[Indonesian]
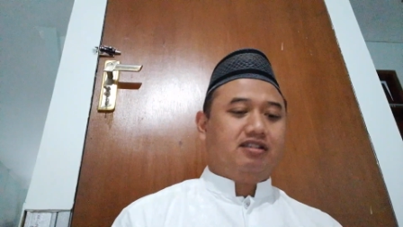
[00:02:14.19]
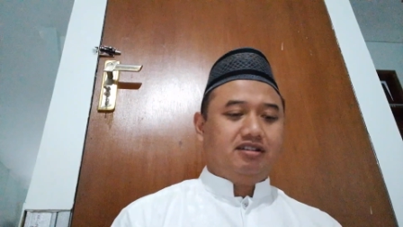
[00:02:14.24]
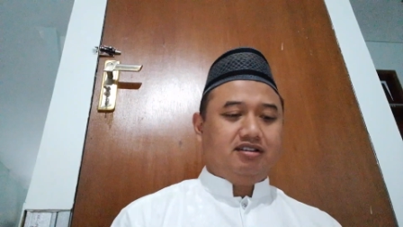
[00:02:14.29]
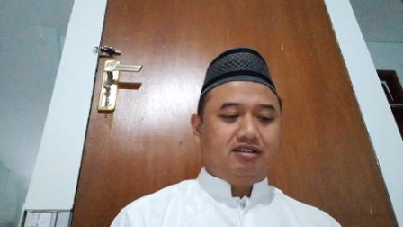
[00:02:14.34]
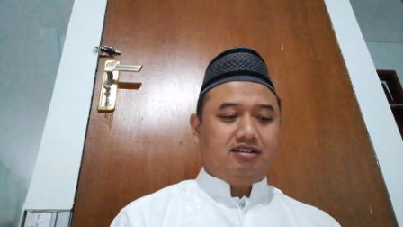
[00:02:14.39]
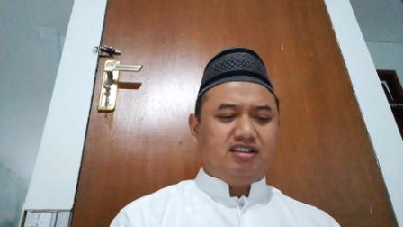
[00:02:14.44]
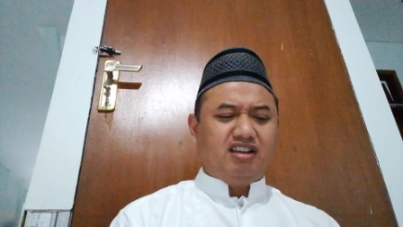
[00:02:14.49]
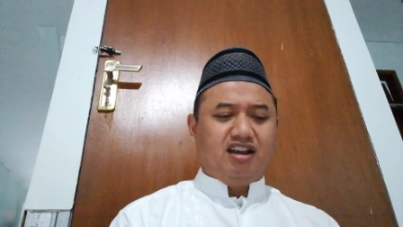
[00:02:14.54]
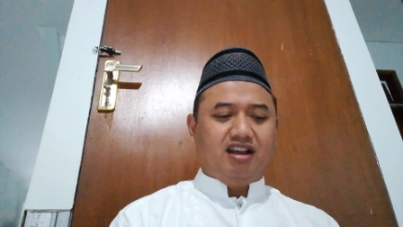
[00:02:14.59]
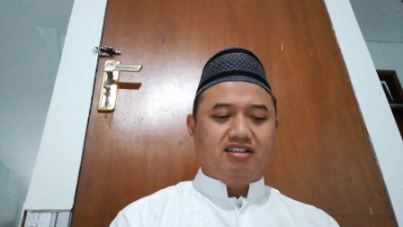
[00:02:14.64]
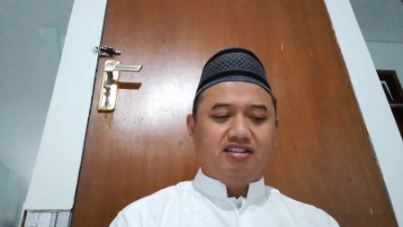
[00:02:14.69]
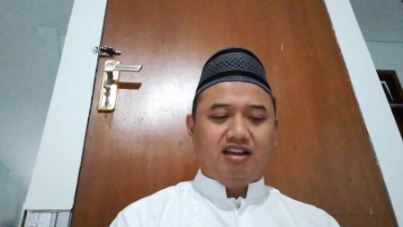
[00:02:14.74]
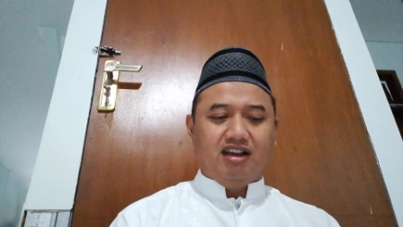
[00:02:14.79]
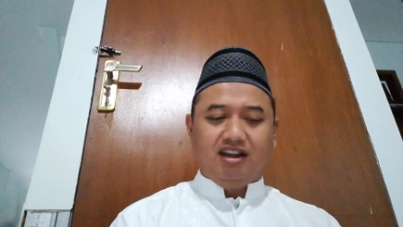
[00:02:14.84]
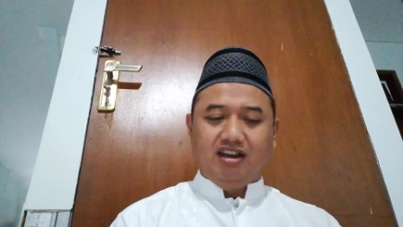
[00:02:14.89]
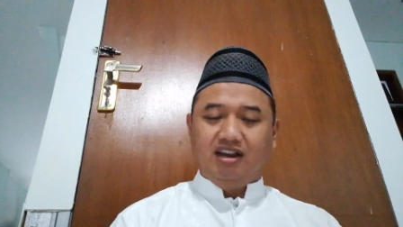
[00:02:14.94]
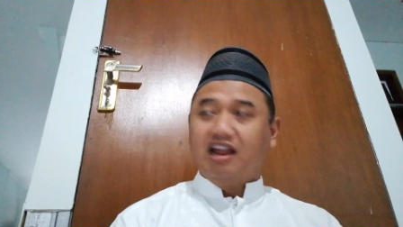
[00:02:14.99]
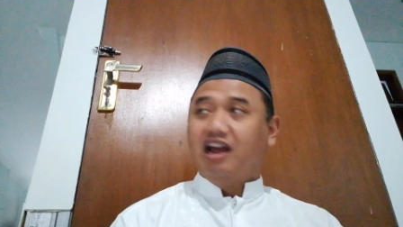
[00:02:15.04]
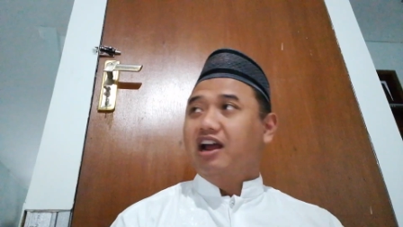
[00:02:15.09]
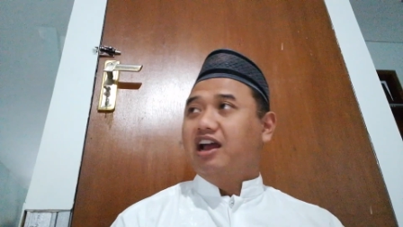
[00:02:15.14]
jangan-jangan
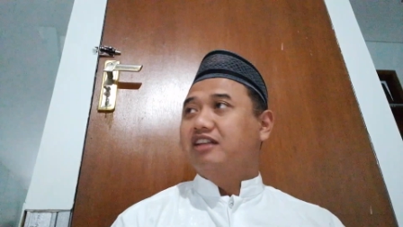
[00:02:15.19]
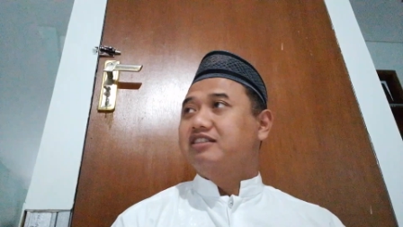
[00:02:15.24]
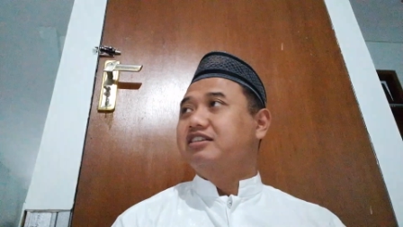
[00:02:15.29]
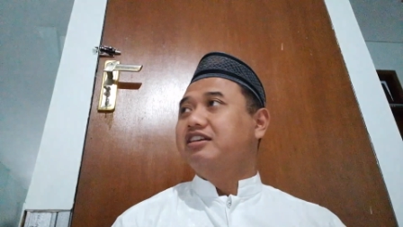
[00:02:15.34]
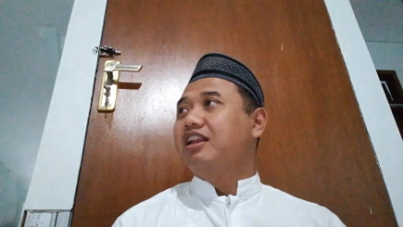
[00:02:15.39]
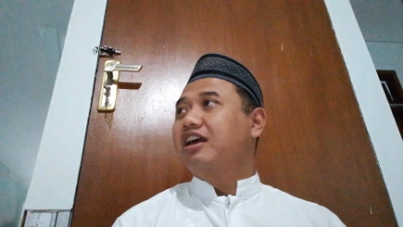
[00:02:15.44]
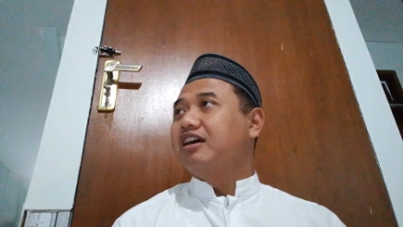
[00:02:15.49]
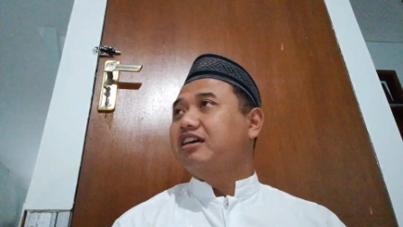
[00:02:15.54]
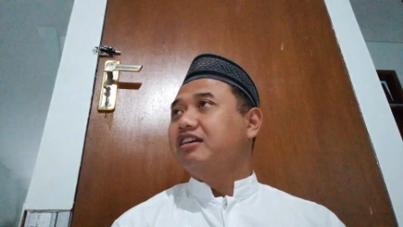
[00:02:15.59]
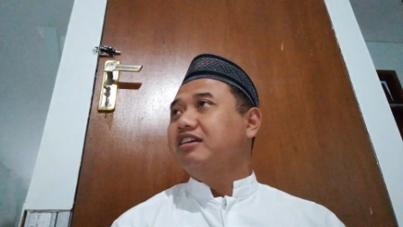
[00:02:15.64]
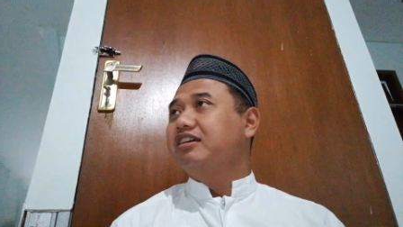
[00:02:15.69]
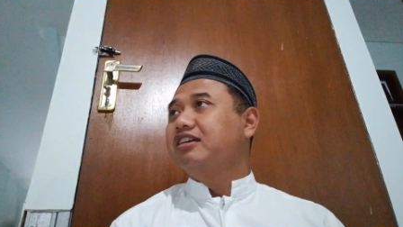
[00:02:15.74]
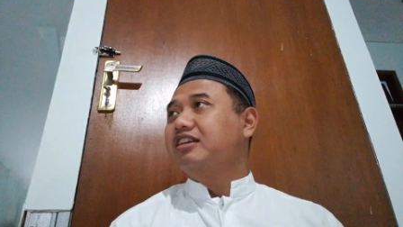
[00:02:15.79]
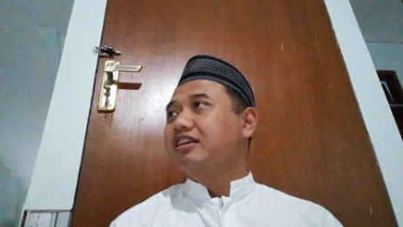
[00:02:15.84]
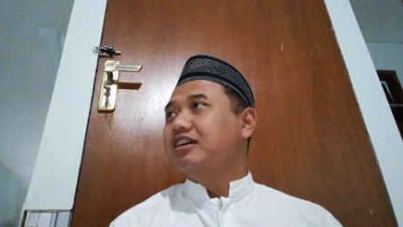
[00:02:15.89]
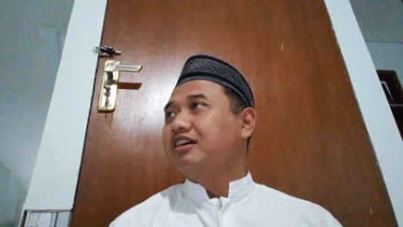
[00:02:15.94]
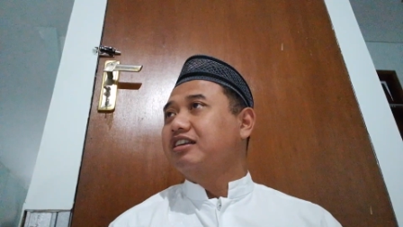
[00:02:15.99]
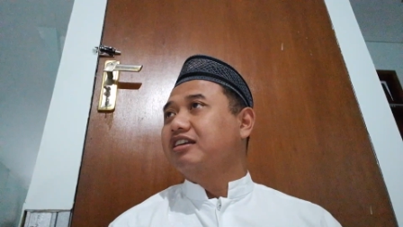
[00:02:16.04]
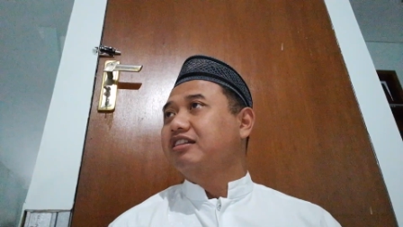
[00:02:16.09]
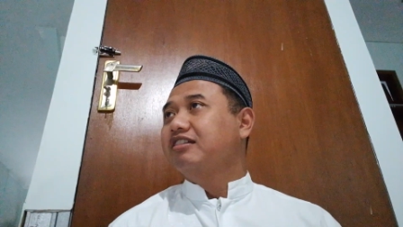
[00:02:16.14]
tidak ngaji lagi ini kan
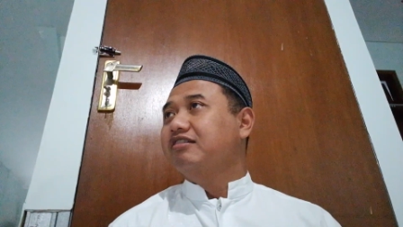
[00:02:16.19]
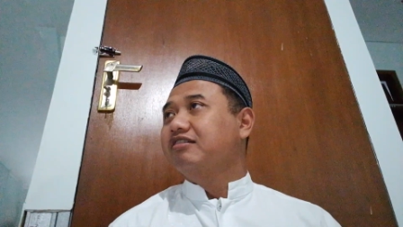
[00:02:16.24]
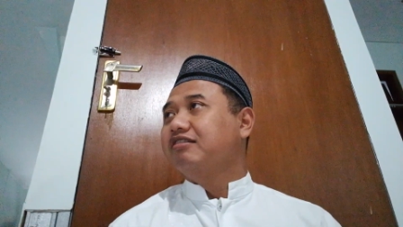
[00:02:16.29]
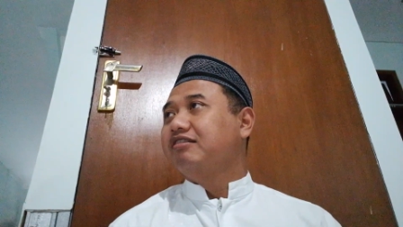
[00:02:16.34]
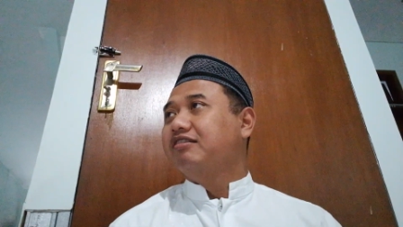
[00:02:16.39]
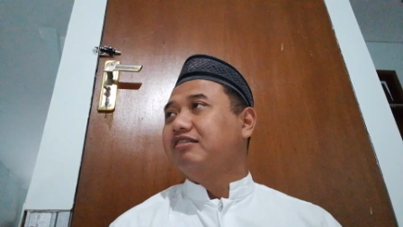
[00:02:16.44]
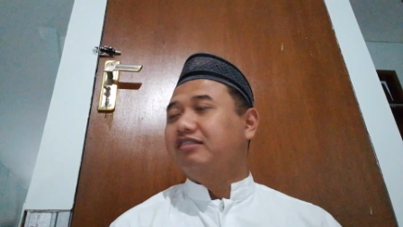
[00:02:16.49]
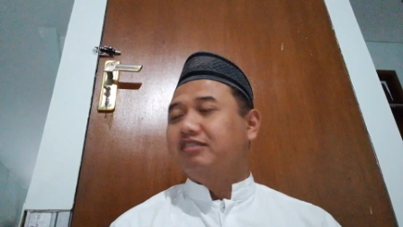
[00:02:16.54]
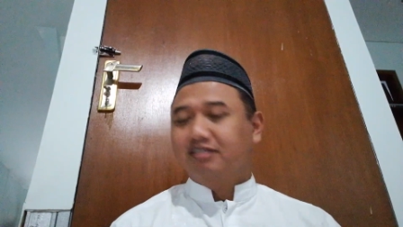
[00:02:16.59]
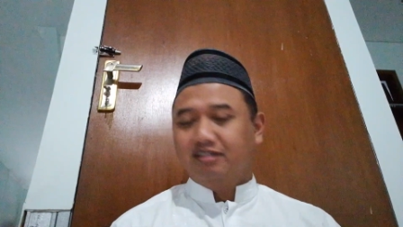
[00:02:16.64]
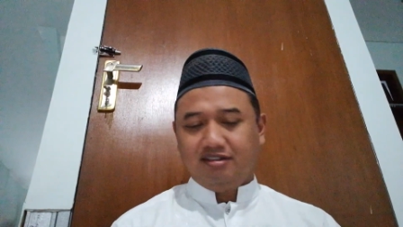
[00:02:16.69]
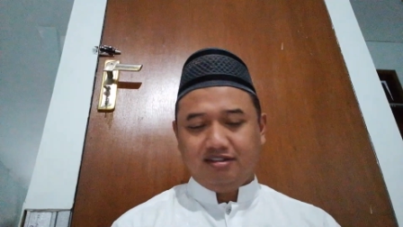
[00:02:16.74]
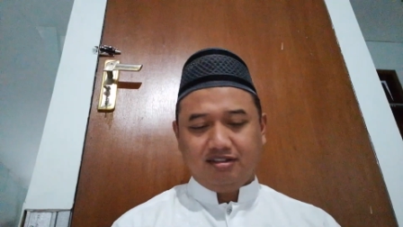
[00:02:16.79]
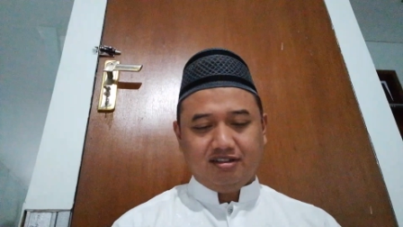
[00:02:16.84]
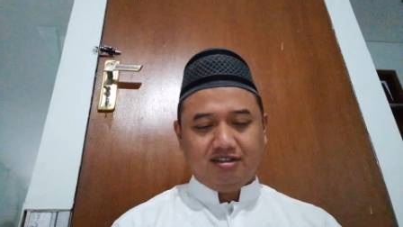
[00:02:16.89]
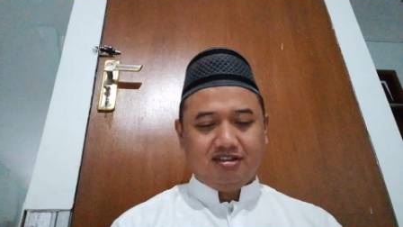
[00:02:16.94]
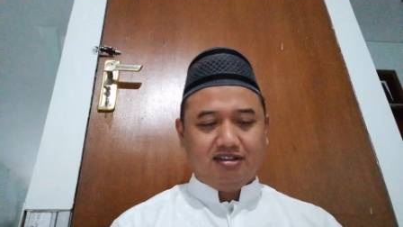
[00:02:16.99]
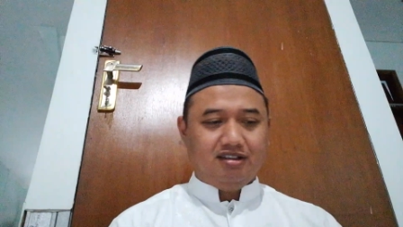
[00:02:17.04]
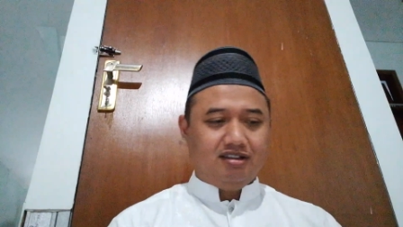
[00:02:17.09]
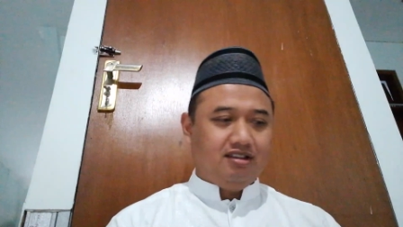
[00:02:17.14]
gitu
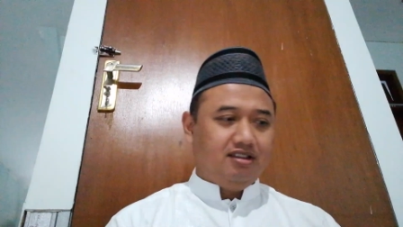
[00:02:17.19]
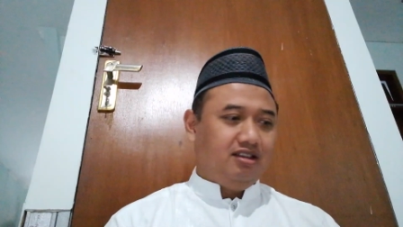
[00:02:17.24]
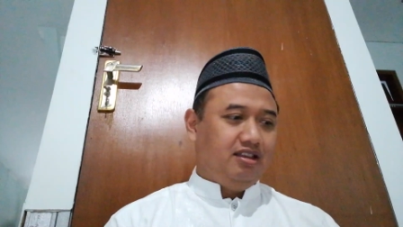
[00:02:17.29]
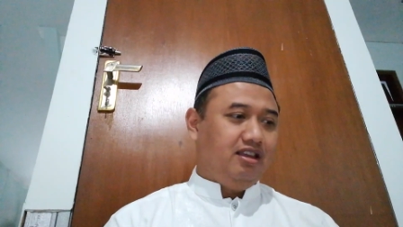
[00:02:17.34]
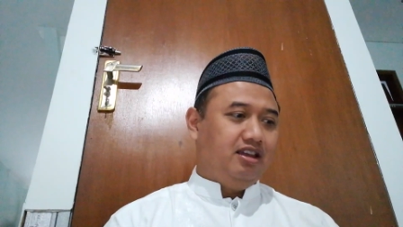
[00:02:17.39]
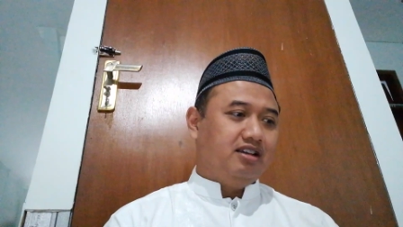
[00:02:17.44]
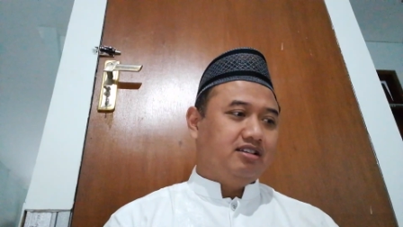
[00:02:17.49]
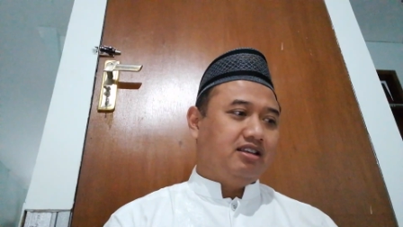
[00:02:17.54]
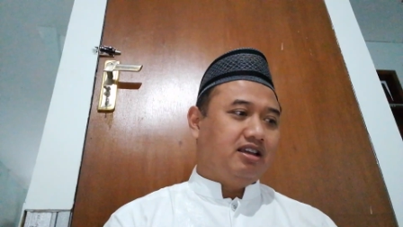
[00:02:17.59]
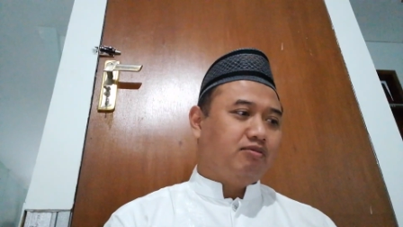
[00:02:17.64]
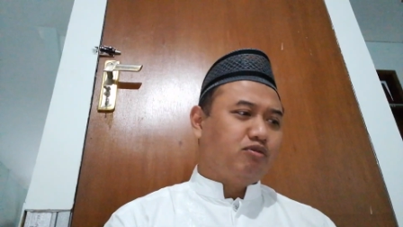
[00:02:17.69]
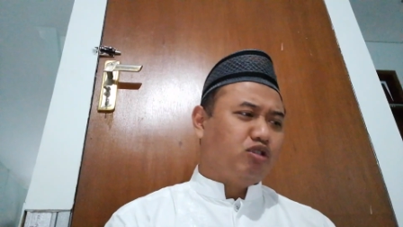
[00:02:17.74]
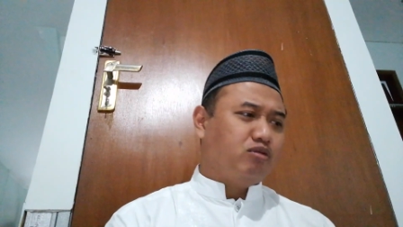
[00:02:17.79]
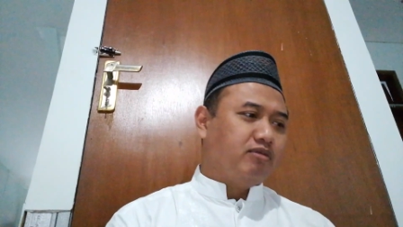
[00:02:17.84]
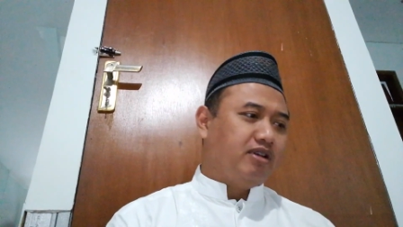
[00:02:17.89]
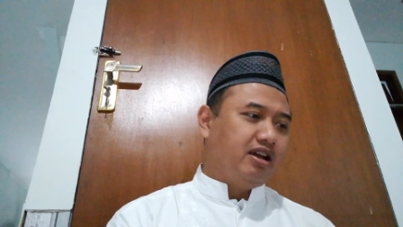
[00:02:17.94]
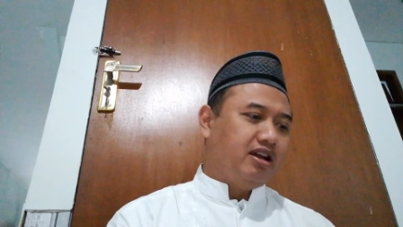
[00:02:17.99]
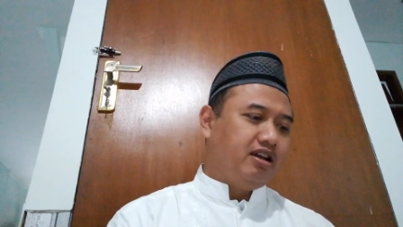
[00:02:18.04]
ya saya mohon maaf